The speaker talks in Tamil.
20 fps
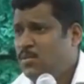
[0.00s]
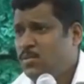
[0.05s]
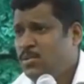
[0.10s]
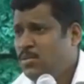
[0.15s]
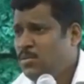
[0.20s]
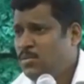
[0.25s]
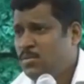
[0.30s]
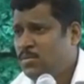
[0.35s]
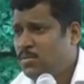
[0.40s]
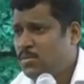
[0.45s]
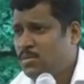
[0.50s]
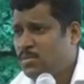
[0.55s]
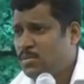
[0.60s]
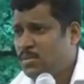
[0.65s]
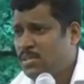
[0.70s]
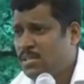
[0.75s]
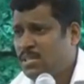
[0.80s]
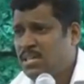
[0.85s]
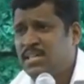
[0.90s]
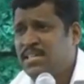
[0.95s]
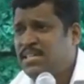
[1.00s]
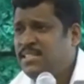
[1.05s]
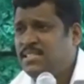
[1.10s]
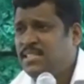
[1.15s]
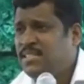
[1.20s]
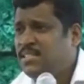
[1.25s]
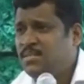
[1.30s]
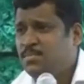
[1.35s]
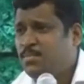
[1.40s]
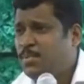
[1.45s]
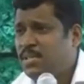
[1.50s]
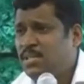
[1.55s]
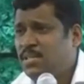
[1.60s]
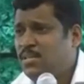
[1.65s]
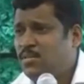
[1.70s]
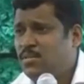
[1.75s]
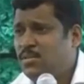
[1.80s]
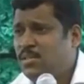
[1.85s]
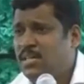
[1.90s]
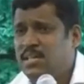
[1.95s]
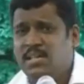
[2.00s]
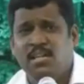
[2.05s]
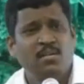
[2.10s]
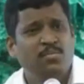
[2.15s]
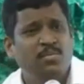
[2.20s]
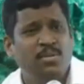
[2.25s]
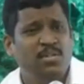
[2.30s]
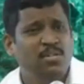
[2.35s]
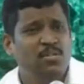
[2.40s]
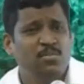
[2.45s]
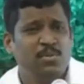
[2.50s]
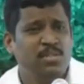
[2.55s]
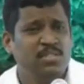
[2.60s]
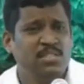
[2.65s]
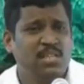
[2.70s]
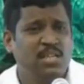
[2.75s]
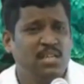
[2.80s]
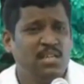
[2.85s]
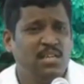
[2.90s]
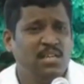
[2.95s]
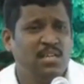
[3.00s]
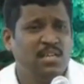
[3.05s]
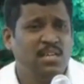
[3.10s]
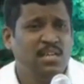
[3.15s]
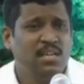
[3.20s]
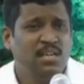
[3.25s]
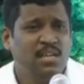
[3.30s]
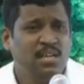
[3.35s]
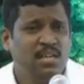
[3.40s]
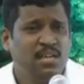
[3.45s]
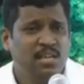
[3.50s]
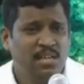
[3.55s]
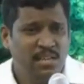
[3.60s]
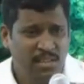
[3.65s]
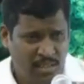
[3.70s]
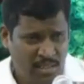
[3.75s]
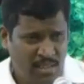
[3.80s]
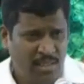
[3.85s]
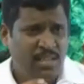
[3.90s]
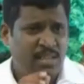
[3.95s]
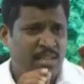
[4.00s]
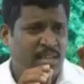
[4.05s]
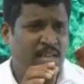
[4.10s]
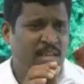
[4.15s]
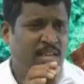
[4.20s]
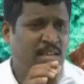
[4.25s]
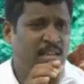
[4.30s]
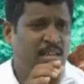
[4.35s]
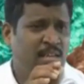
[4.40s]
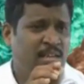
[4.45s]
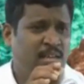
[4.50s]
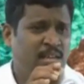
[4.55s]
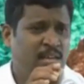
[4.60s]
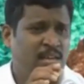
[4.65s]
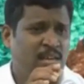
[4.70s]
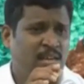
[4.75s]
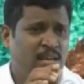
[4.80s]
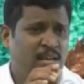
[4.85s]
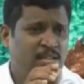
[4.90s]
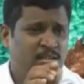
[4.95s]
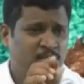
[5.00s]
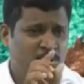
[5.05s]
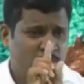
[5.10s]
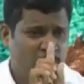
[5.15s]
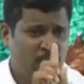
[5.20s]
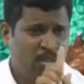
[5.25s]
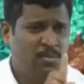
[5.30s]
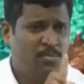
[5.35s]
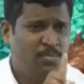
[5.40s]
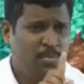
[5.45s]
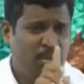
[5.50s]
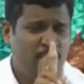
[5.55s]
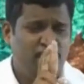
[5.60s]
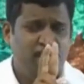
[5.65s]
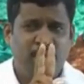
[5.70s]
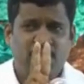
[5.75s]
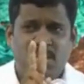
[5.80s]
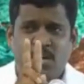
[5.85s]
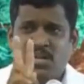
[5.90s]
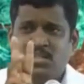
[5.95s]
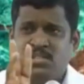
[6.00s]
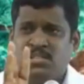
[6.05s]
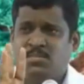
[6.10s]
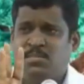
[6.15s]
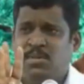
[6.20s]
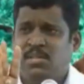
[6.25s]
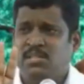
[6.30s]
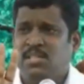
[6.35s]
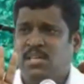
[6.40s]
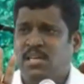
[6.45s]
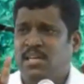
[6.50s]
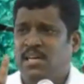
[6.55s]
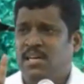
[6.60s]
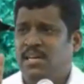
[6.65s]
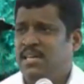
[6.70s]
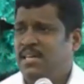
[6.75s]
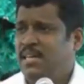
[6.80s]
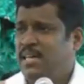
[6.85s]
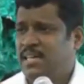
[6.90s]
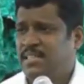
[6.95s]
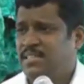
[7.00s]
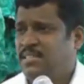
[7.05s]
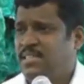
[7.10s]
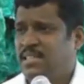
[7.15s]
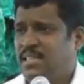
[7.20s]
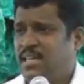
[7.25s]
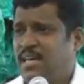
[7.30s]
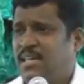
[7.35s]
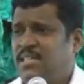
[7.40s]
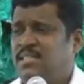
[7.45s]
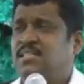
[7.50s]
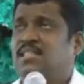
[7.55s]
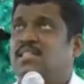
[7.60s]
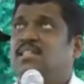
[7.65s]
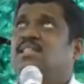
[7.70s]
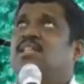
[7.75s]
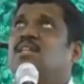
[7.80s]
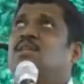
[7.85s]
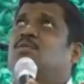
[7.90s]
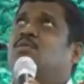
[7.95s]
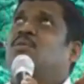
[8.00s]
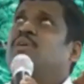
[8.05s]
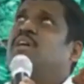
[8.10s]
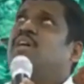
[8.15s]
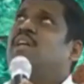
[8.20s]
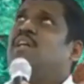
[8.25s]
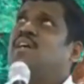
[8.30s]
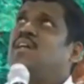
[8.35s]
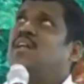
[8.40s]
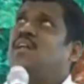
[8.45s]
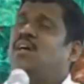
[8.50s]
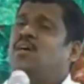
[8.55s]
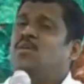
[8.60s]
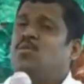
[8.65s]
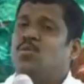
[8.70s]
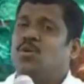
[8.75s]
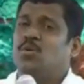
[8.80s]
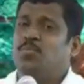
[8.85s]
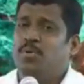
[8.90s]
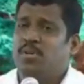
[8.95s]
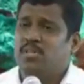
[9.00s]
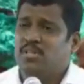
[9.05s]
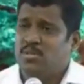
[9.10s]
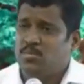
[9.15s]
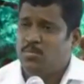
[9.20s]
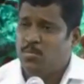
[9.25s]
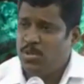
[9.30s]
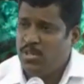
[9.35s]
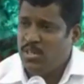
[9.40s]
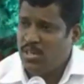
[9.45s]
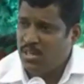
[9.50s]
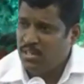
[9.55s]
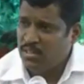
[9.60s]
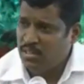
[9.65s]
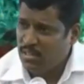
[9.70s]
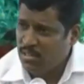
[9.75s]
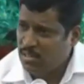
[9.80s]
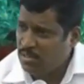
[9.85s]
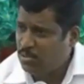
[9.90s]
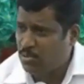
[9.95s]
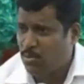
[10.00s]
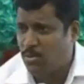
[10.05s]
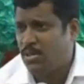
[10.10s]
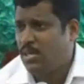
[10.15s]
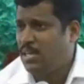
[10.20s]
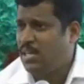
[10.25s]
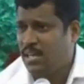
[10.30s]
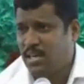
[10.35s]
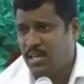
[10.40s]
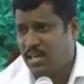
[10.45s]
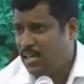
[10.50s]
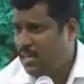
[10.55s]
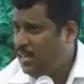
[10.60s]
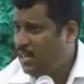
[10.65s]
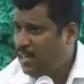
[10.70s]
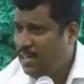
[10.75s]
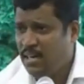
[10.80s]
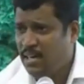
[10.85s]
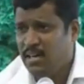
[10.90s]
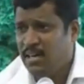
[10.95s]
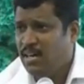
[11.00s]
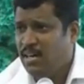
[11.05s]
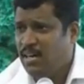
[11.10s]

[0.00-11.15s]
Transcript: நான் ஒன்றும் கிரிட்டிசைஸ் பண்ணியோ கிண்டல் பண்ணியோ பேசலை நேரடியாக கேட்குறேன் சுகர் பிபி ஆஸ்மா தைராய்டு கேன்சர் எய்ட்ஸ் இந்த நோய்களை எல்லாம் குணப்படுத்த முடியாதுன்னு சொல்கிறீங்களே